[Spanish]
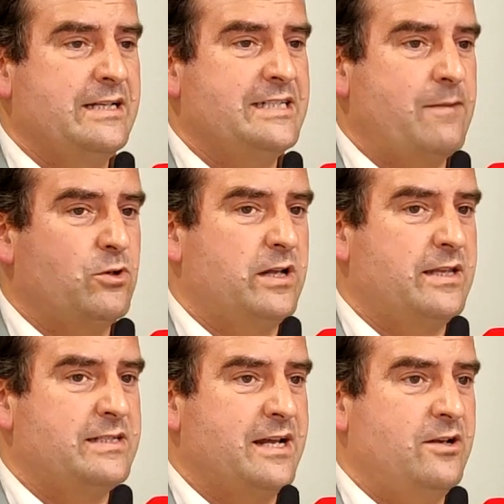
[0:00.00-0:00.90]
seamos
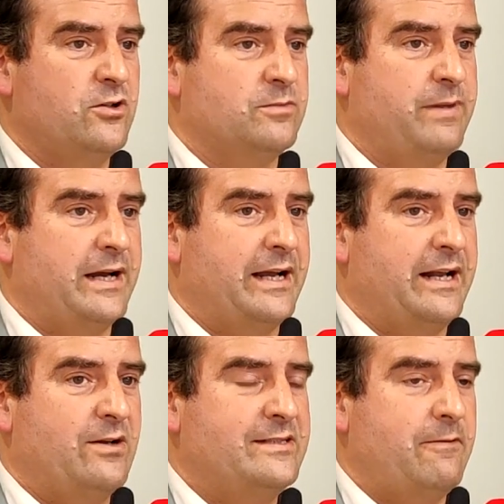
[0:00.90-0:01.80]
necesarios para
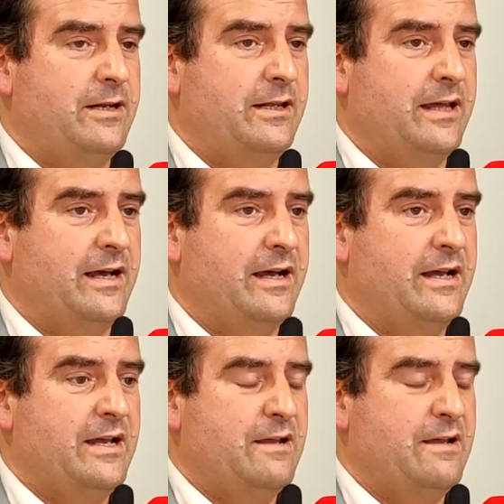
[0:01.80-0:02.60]
crear estabilidad